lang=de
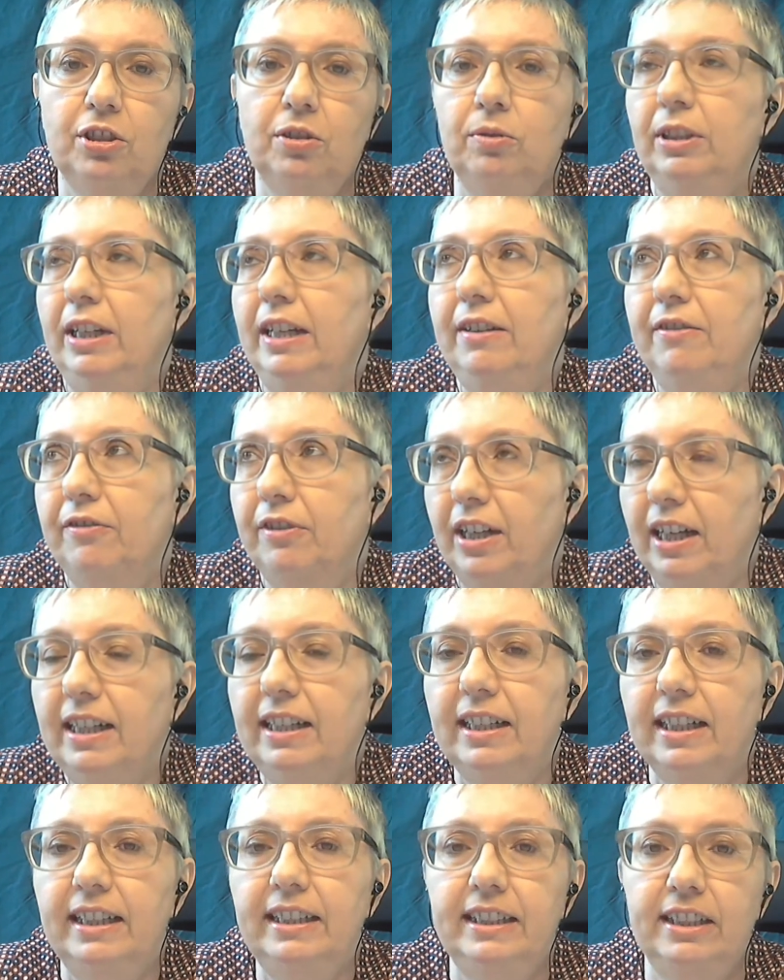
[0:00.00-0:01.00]
oder in
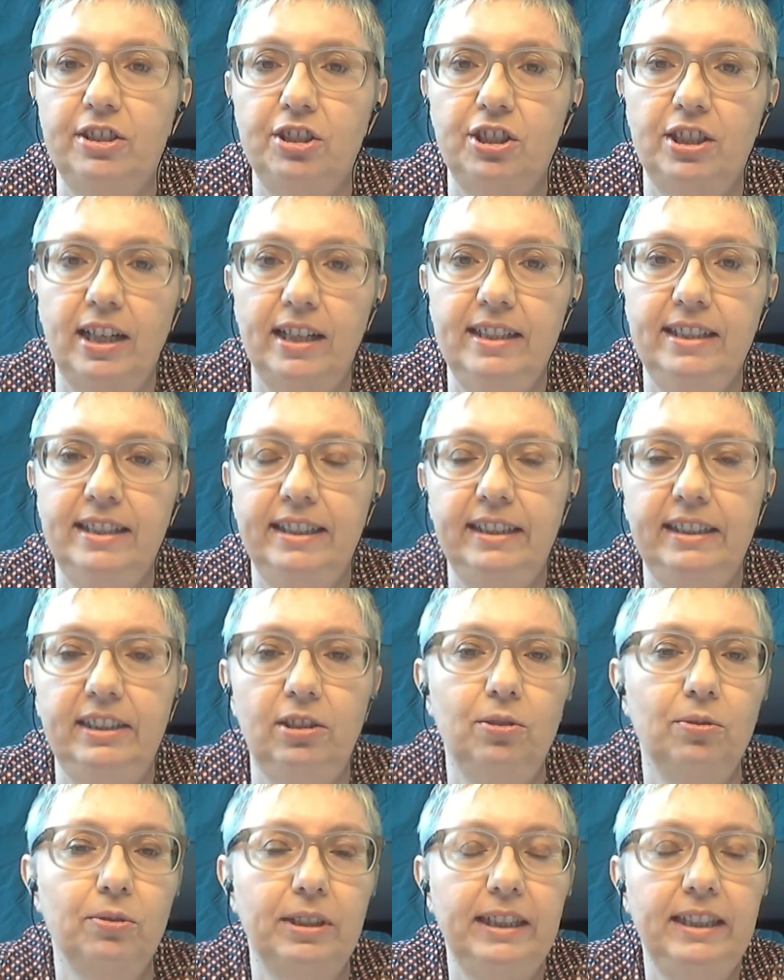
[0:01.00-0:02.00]
Frankreich entstandene
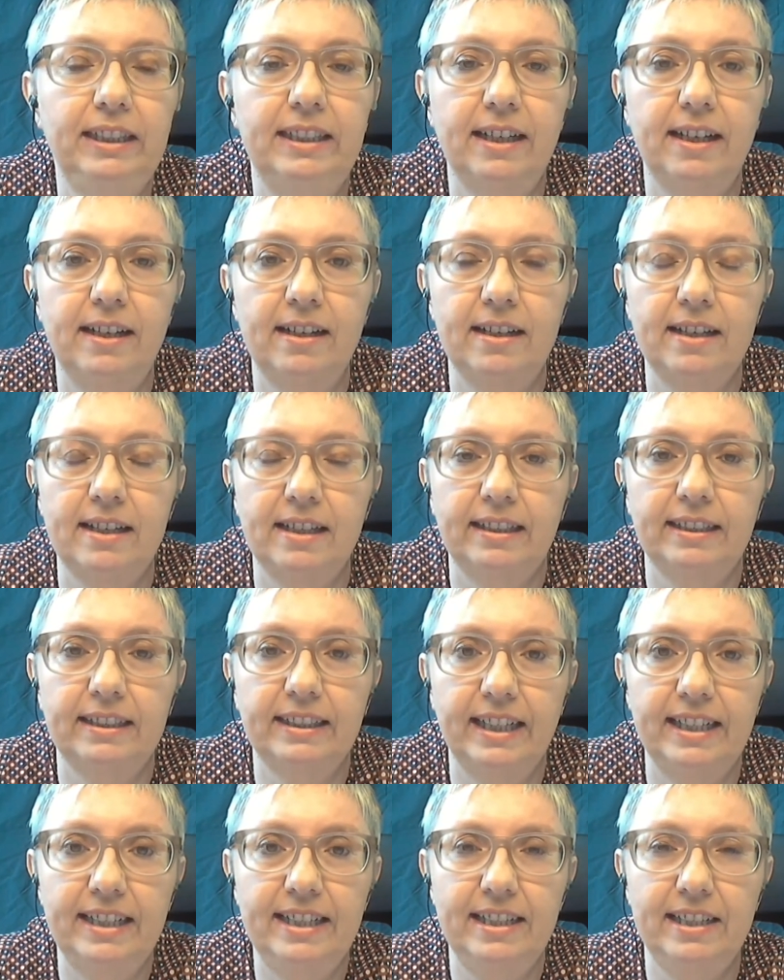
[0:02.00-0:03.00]
Ideologie der
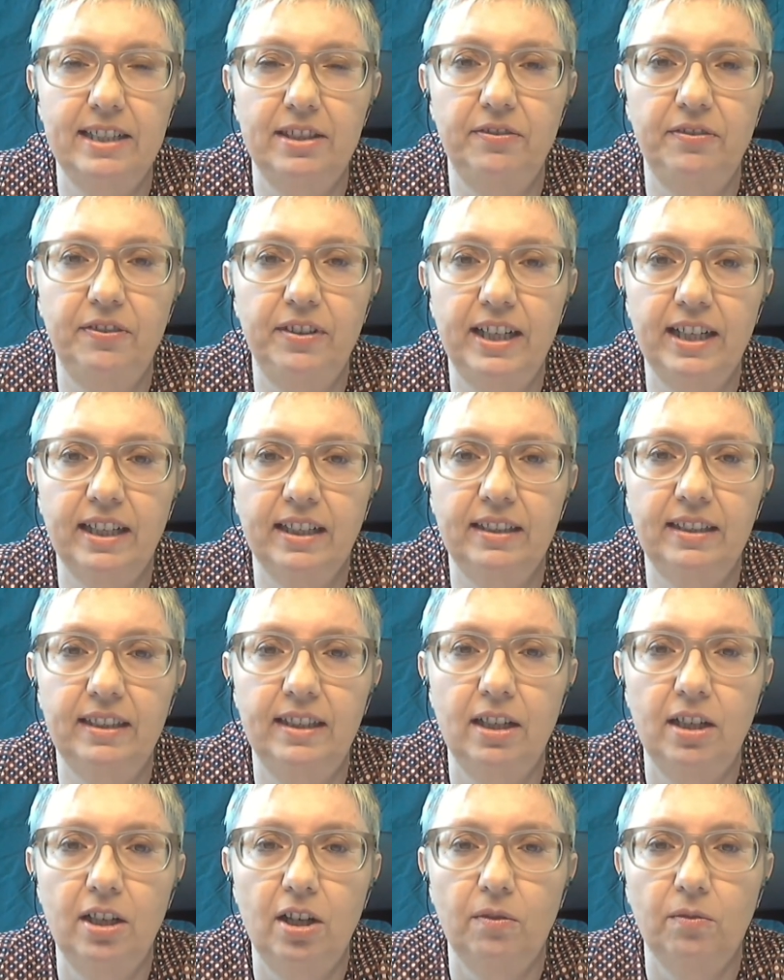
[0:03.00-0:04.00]
getrennten Sphären
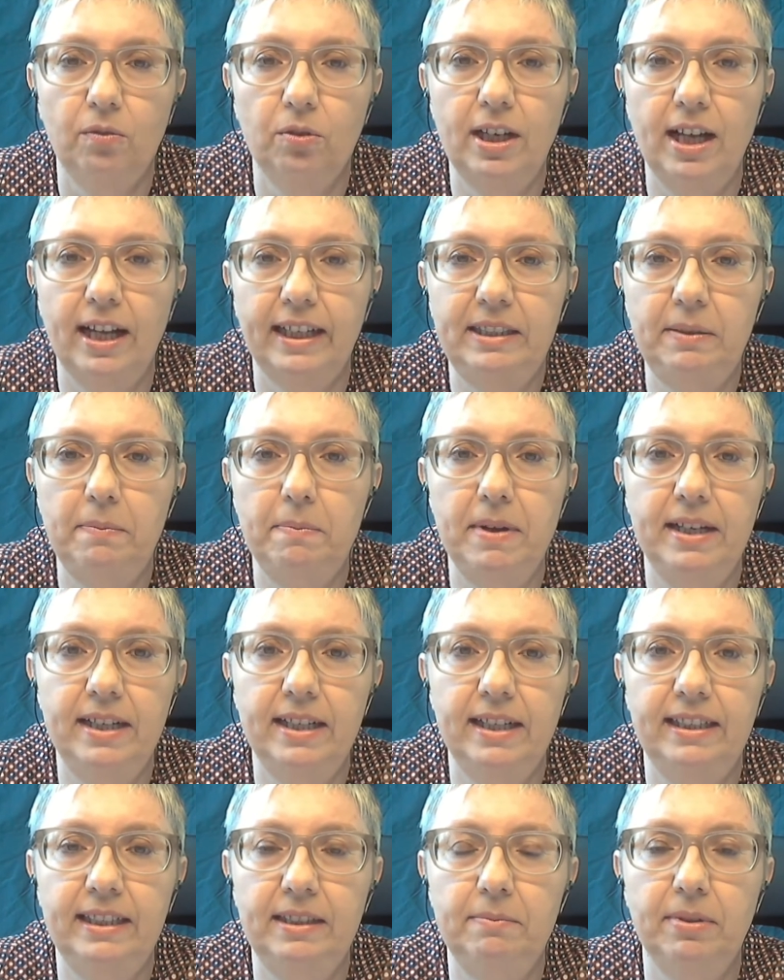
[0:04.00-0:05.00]
wonach die
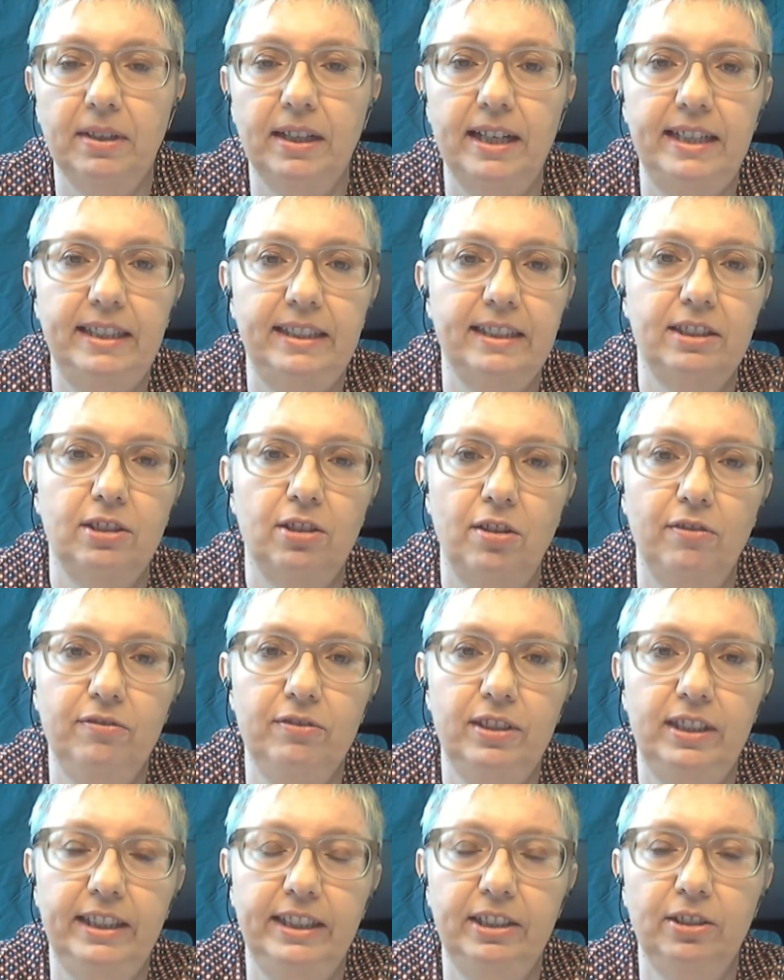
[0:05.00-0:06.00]
Männer den Bereich des
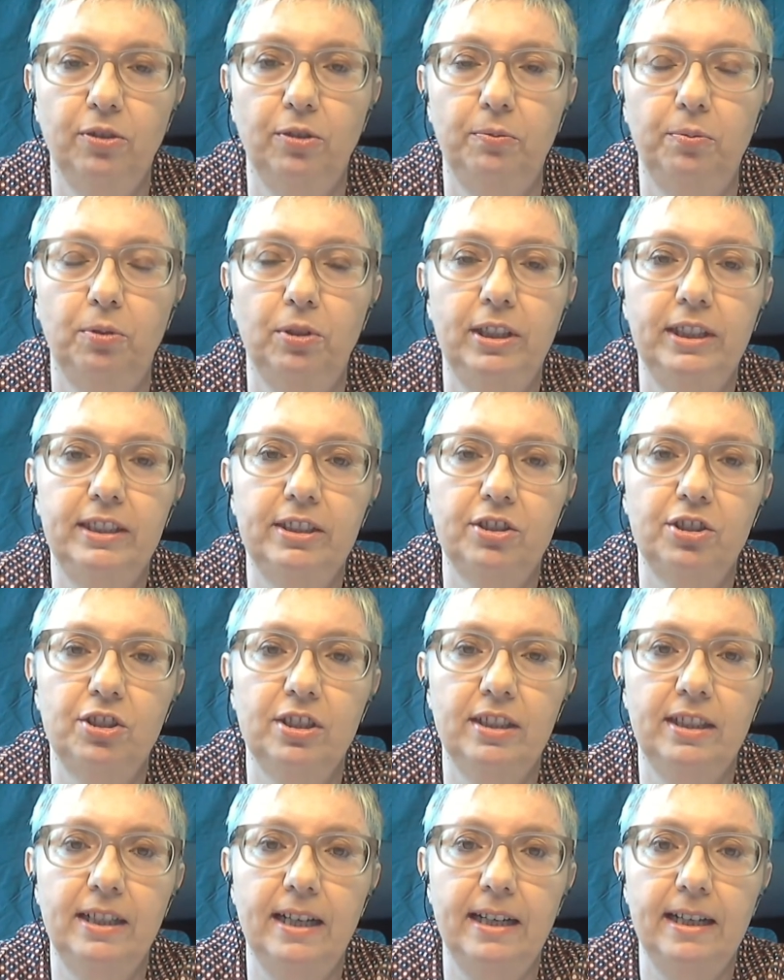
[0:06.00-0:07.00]
Öffentlichen und
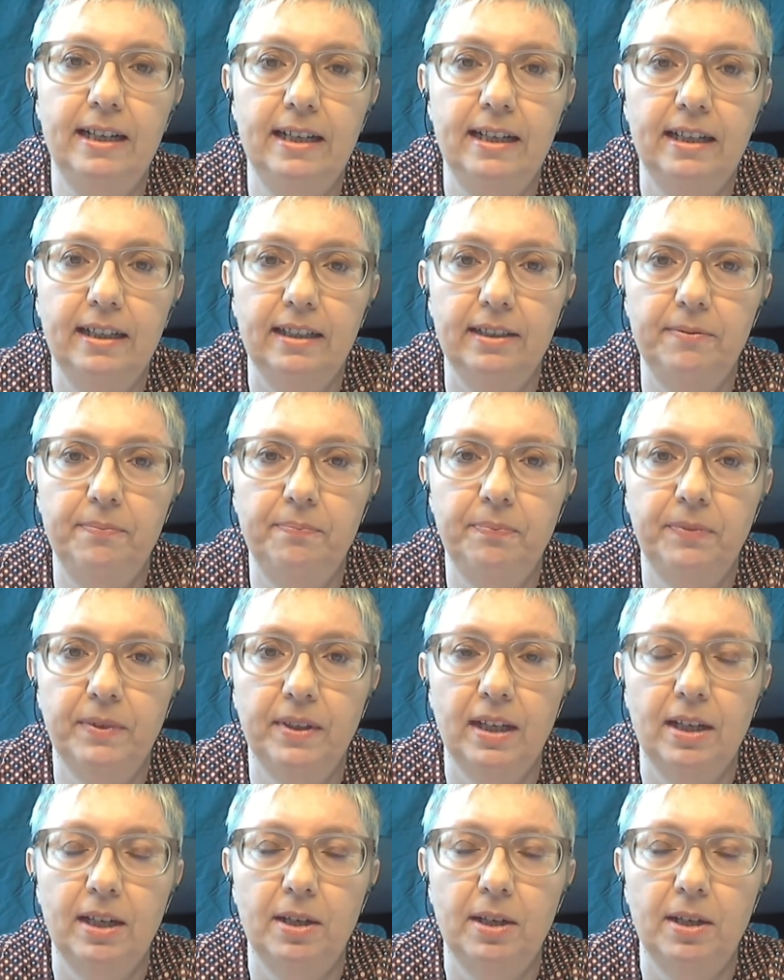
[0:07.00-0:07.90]
Politischen ähm,